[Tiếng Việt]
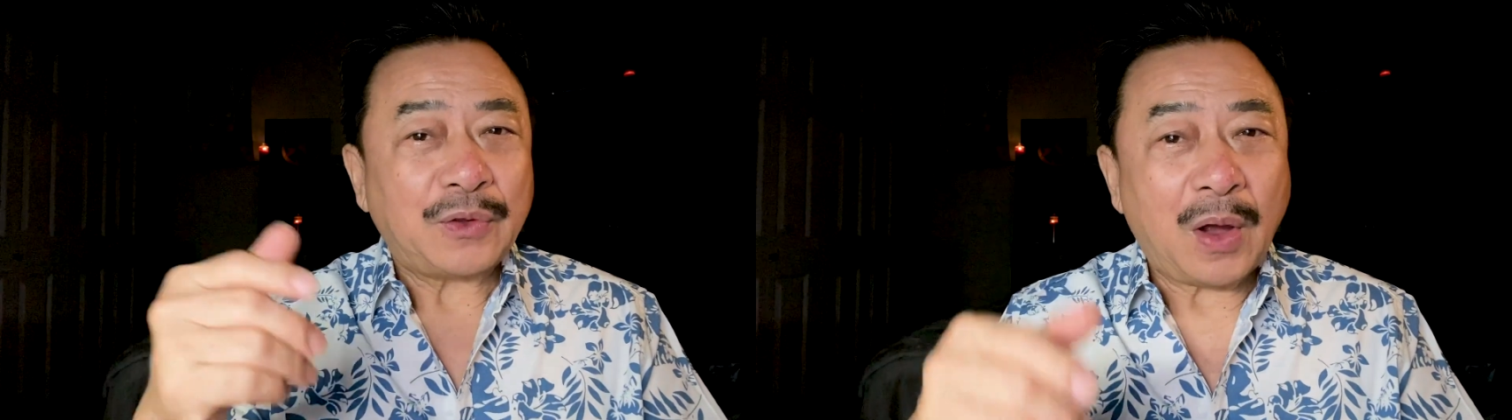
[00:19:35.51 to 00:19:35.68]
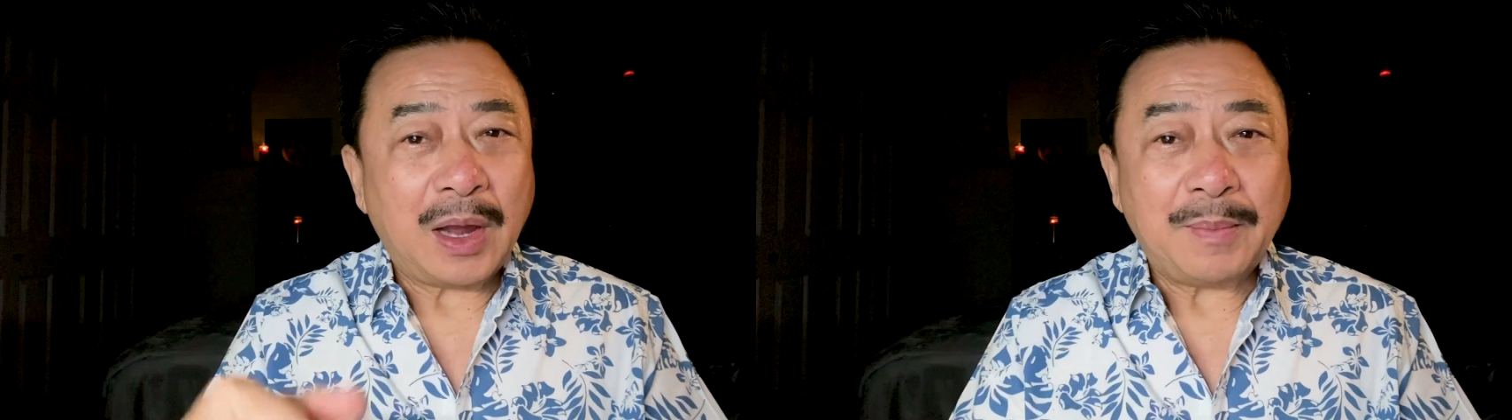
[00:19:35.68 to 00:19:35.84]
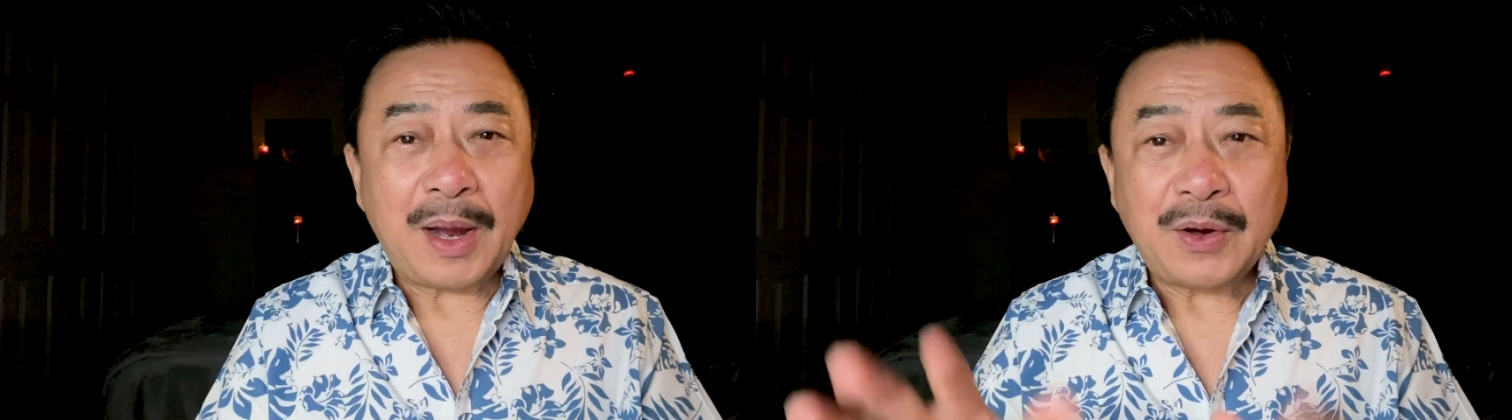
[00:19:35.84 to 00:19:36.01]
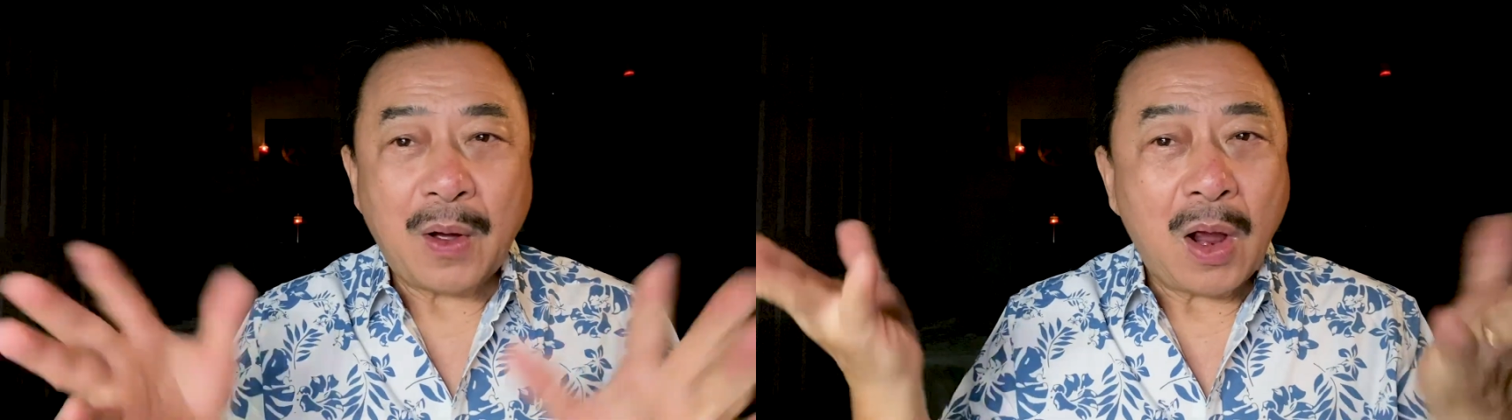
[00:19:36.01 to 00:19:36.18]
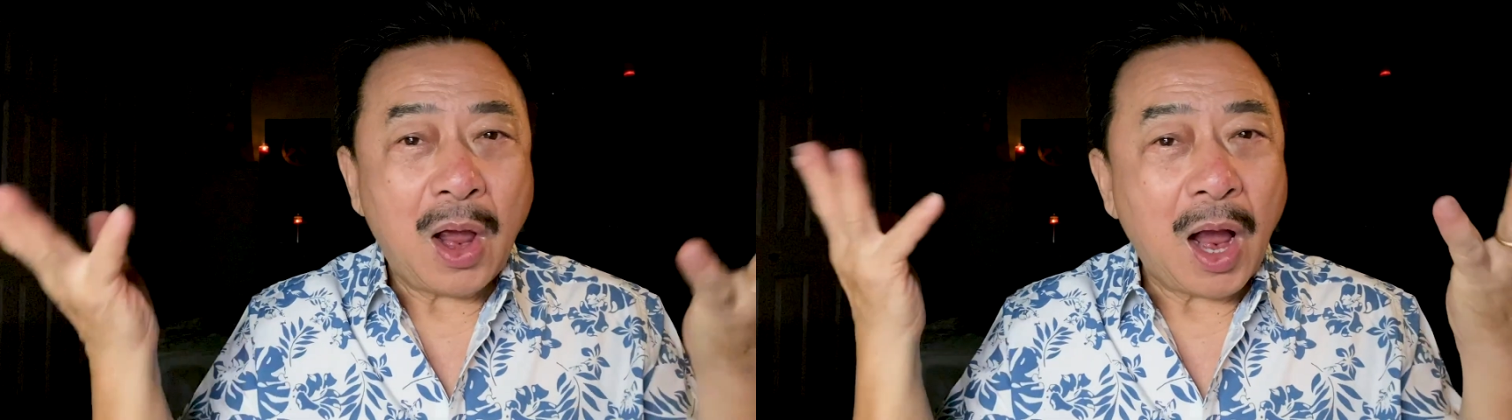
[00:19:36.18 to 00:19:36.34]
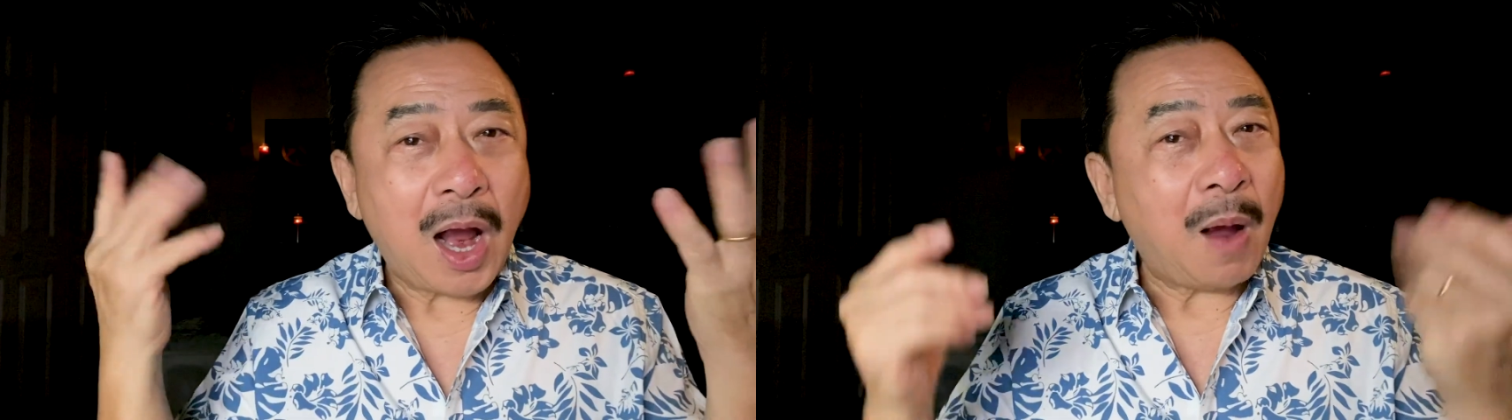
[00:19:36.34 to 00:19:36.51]
thoại mới
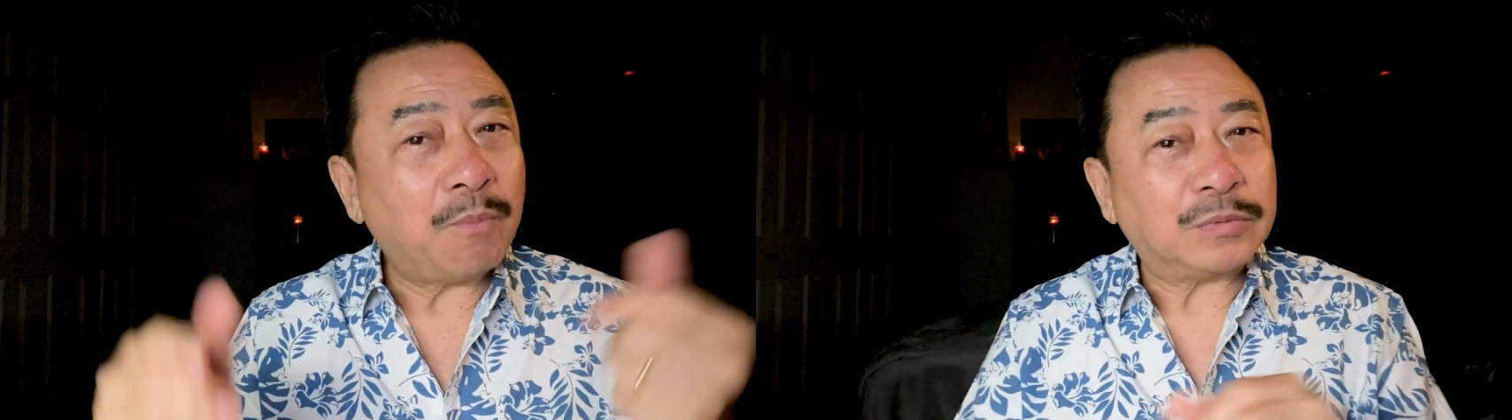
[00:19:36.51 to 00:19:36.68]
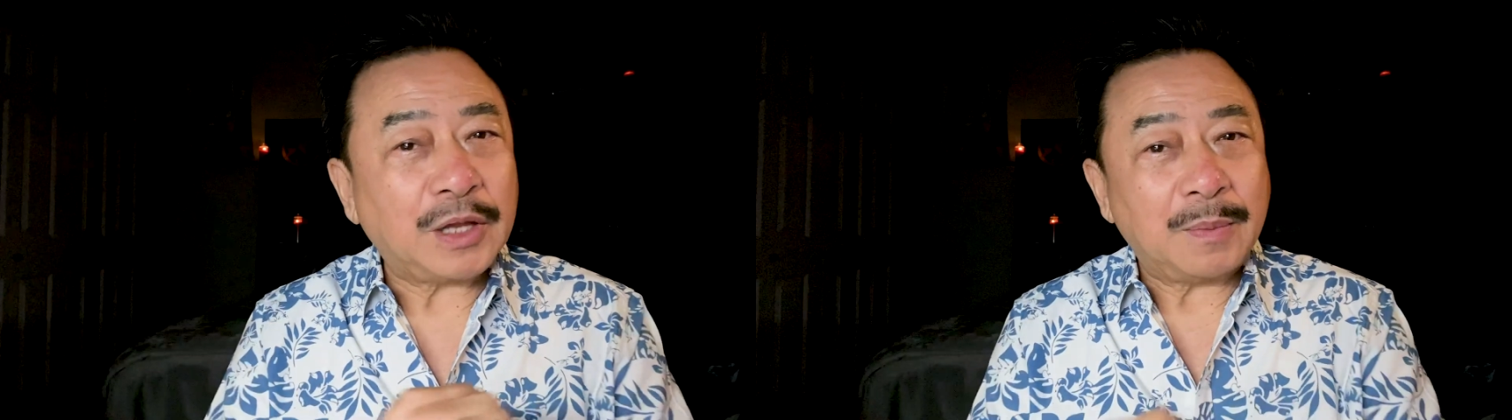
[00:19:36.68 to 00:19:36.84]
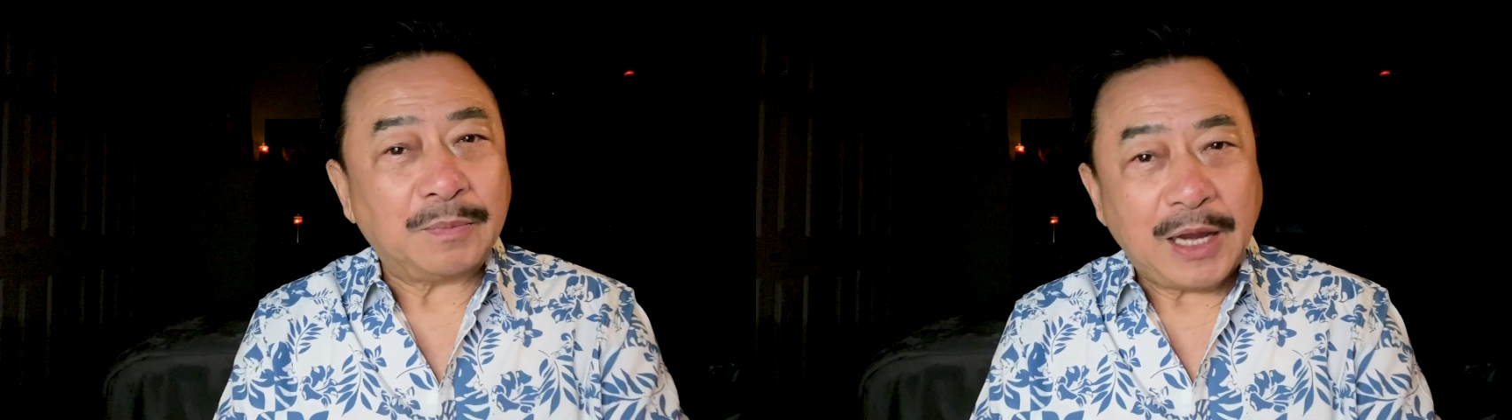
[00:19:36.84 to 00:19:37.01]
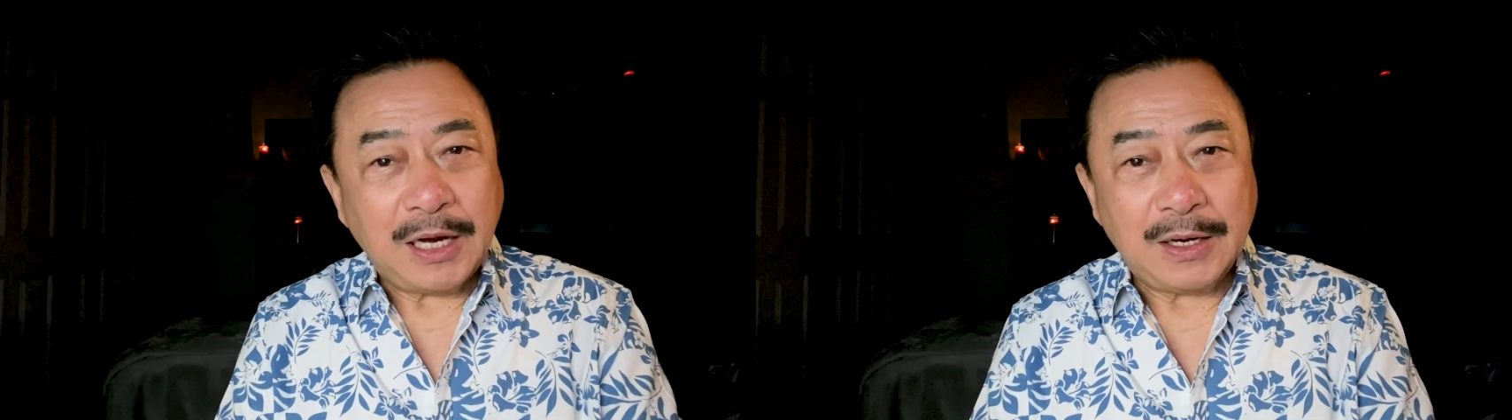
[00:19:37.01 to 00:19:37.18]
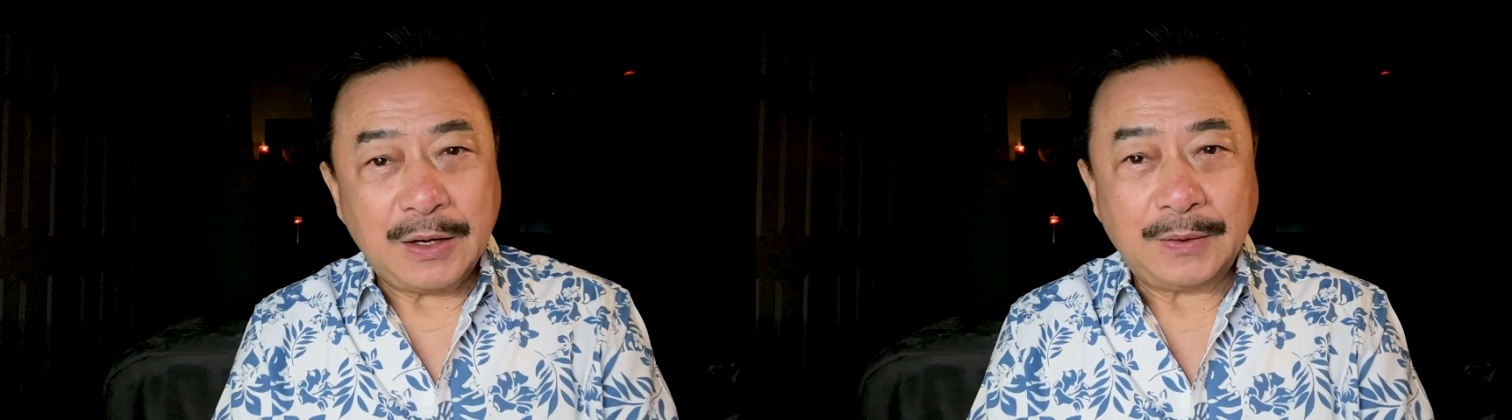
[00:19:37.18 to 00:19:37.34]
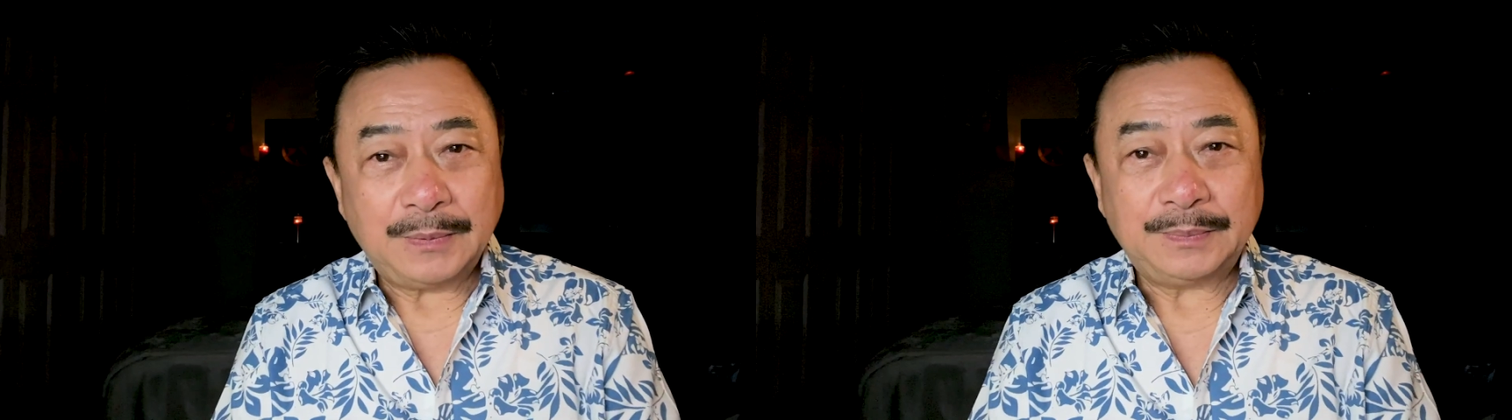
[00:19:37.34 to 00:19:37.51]
đó không tìm thấy
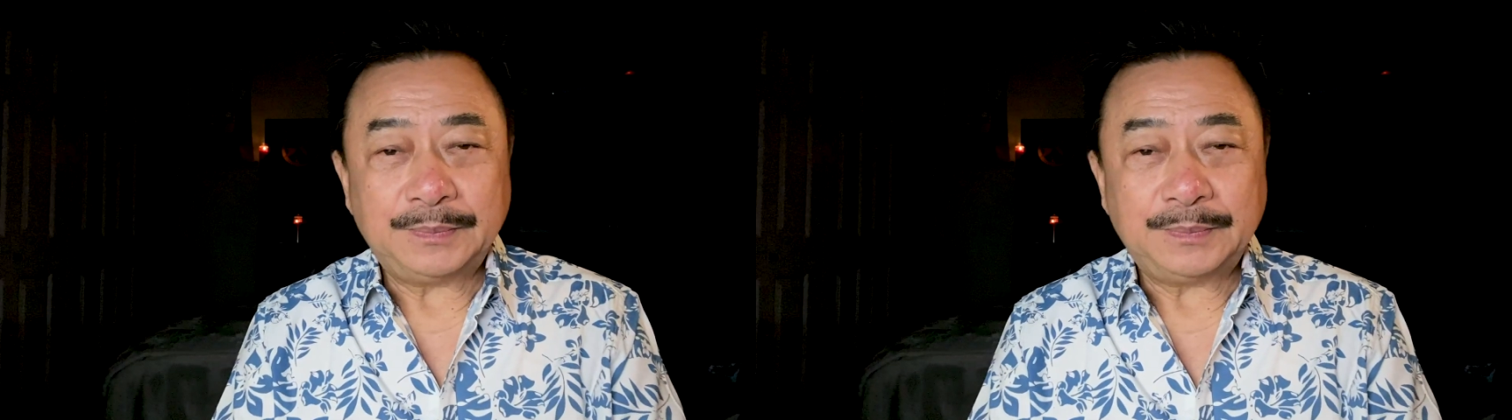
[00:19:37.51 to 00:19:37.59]
được.